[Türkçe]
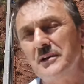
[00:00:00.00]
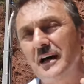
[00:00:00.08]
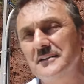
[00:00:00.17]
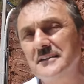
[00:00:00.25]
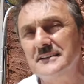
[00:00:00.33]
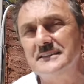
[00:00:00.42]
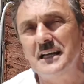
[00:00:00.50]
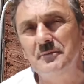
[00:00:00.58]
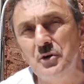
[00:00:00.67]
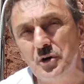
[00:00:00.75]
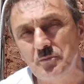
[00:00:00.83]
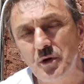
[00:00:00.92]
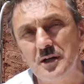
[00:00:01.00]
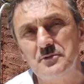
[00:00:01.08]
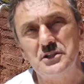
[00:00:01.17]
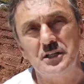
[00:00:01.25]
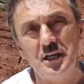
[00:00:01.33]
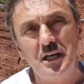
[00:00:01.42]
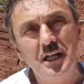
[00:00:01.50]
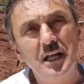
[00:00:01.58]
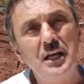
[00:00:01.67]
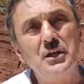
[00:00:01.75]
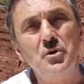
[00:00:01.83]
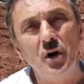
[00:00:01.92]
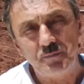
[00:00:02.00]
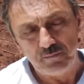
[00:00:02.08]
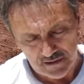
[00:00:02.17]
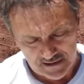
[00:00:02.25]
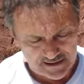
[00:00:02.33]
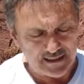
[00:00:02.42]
kandırız demiyorum. Böyle bir şey de yok biz.